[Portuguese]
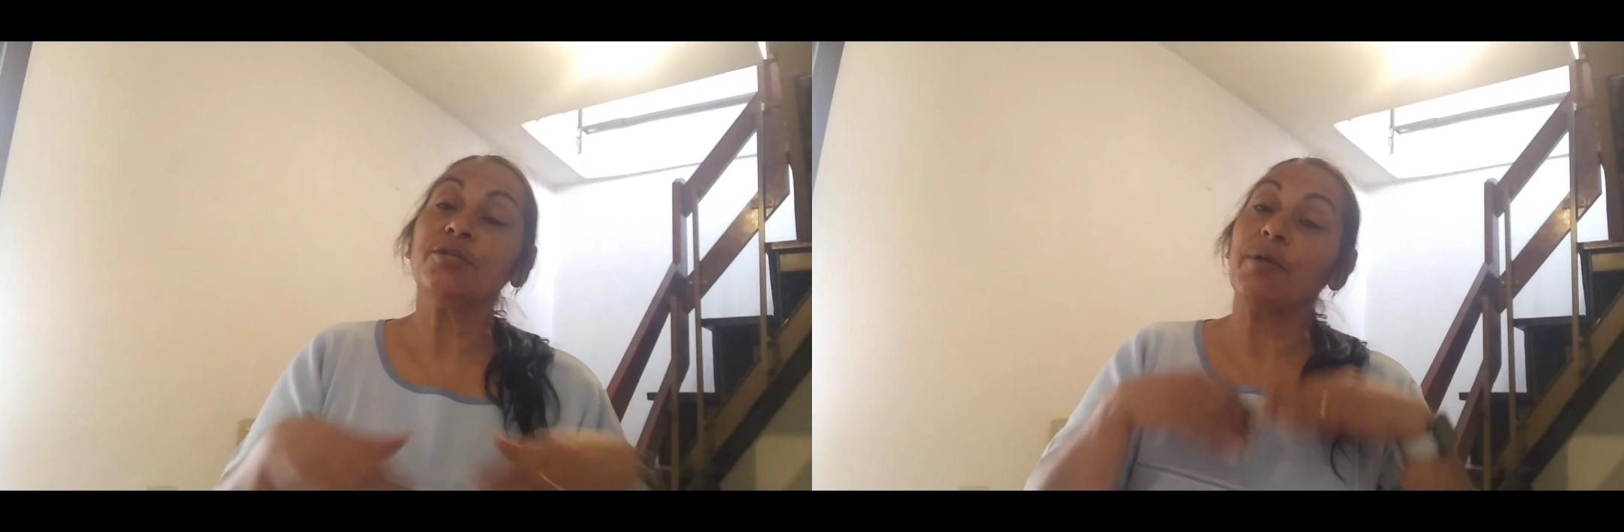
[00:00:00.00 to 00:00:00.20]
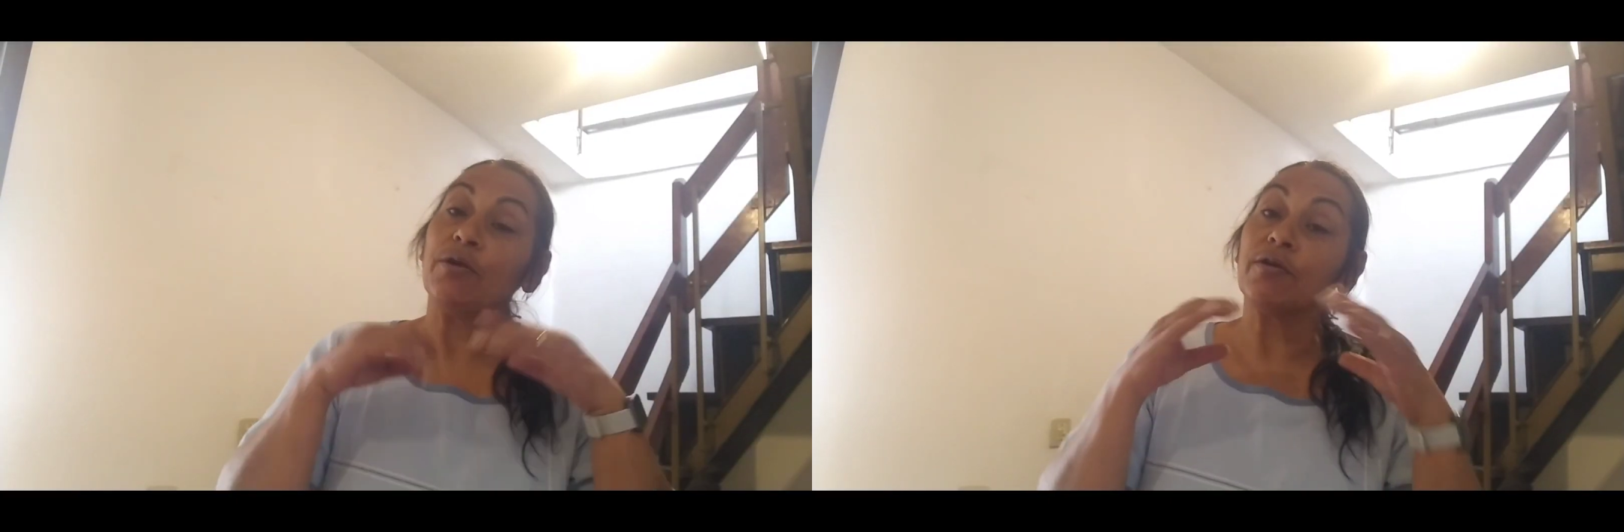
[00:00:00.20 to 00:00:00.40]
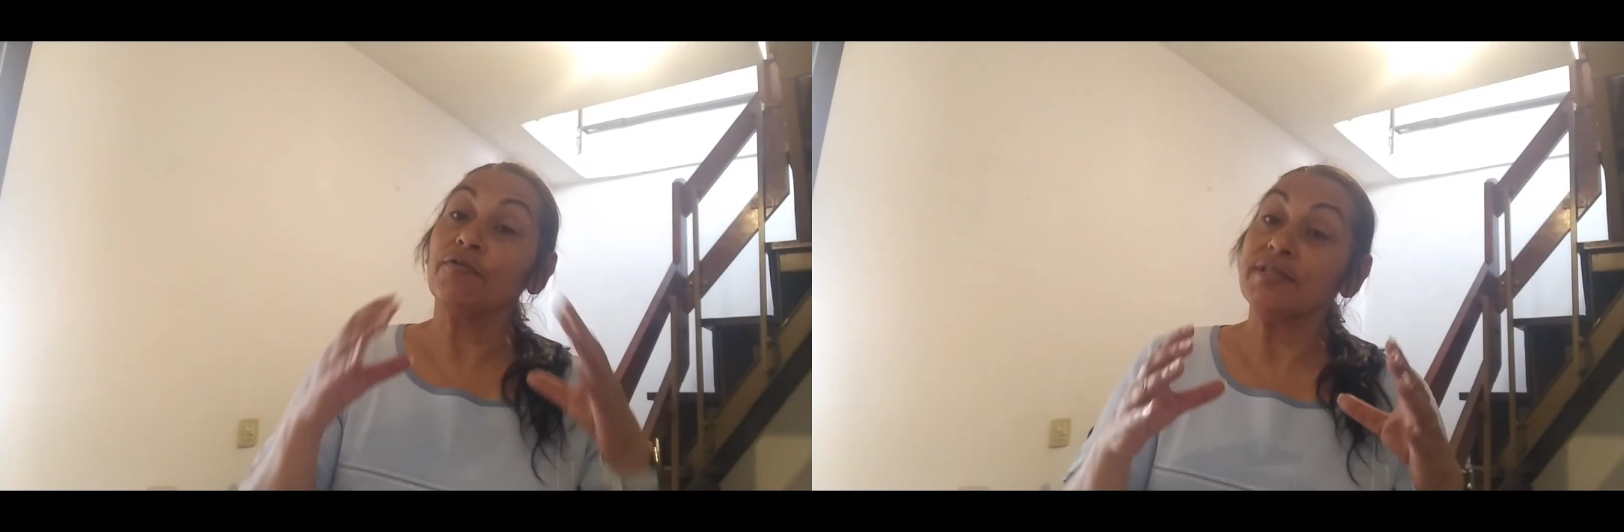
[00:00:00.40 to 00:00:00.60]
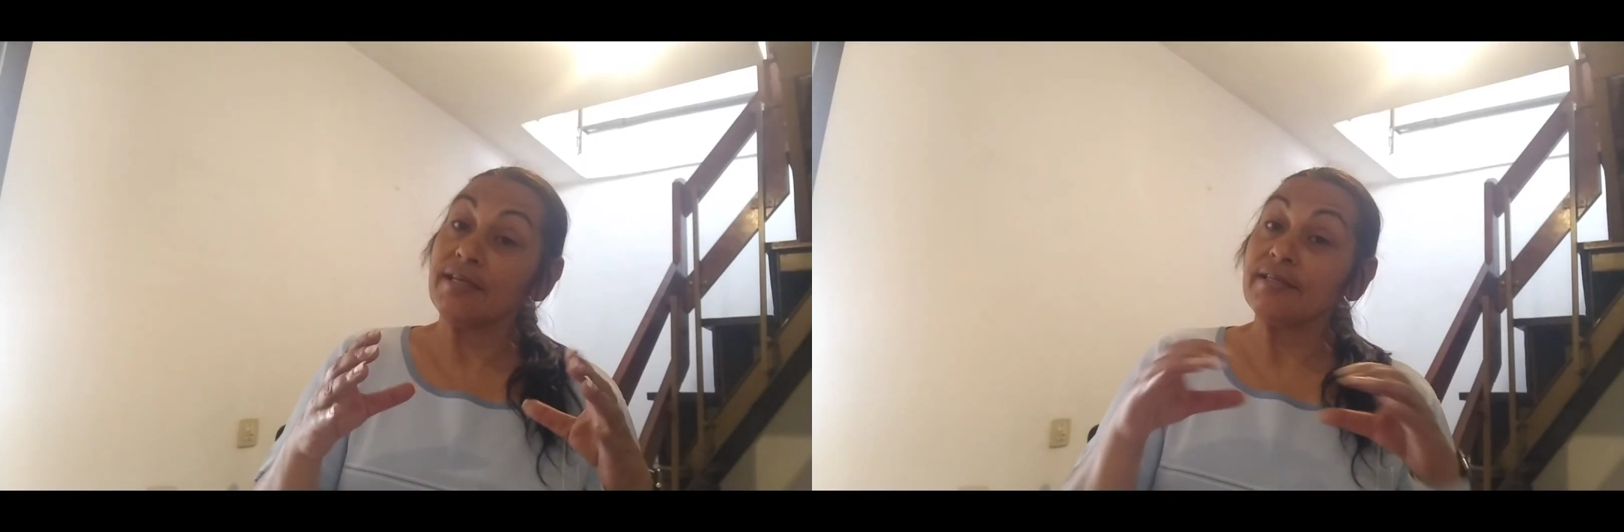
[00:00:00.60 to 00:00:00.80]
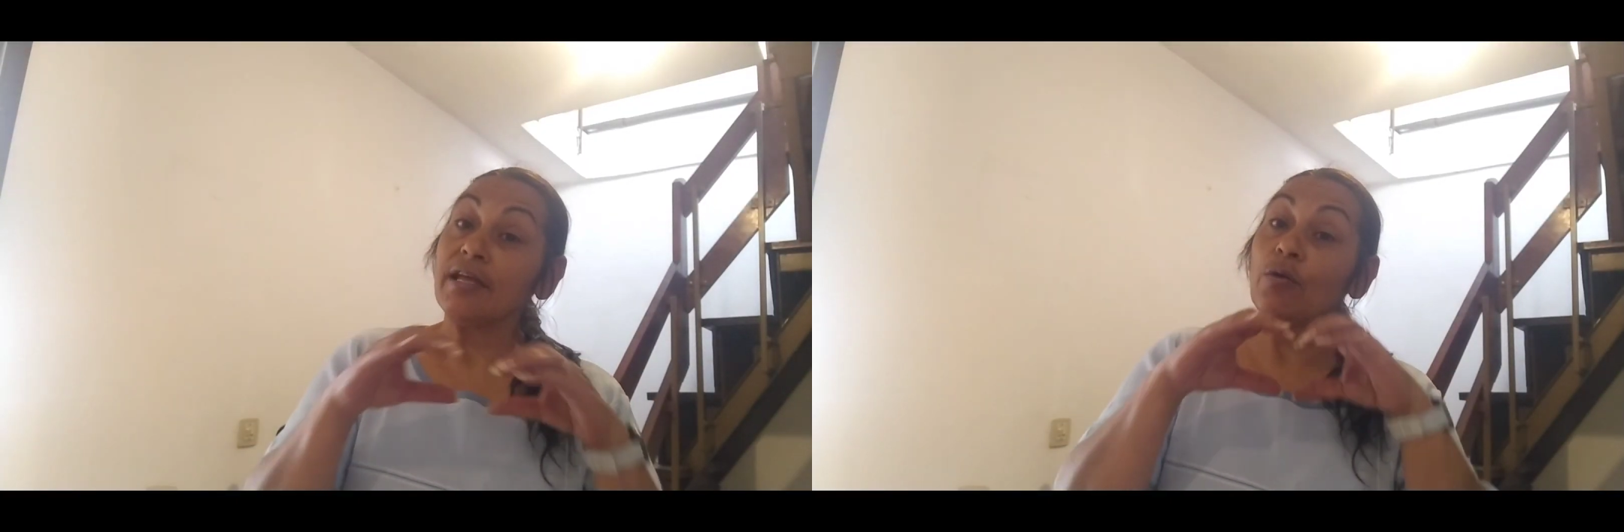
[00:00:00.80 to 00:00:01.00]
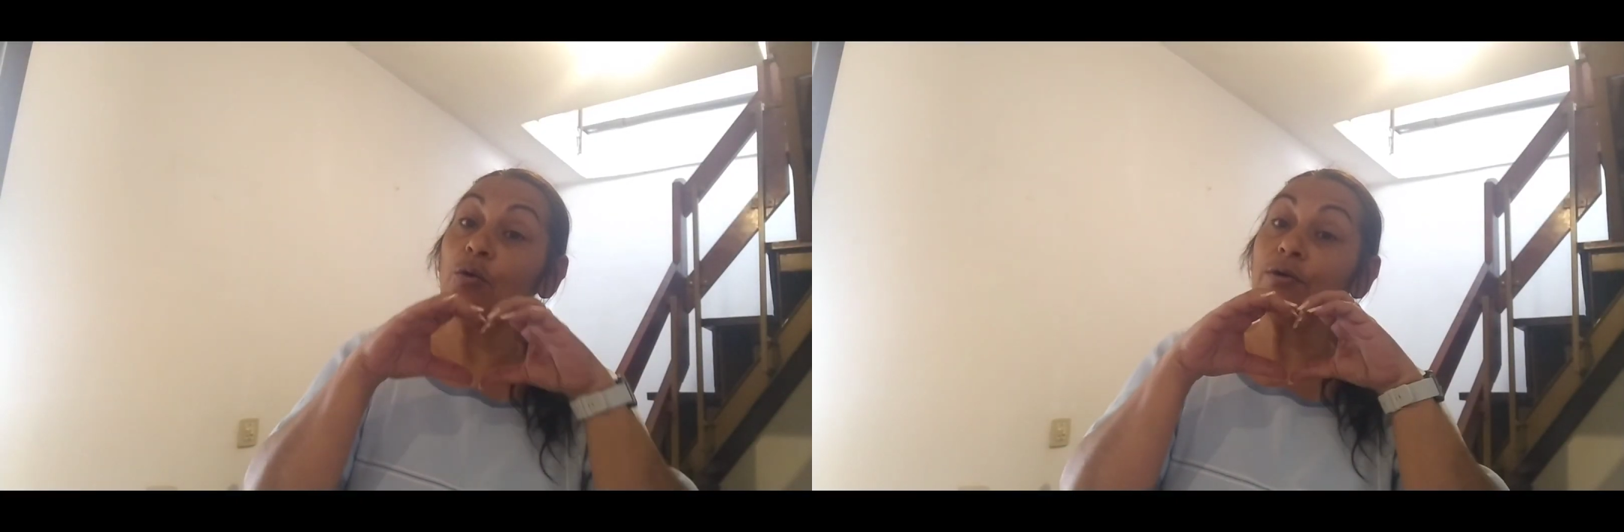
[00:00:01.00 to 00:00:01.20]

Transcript: espero que vocês tenham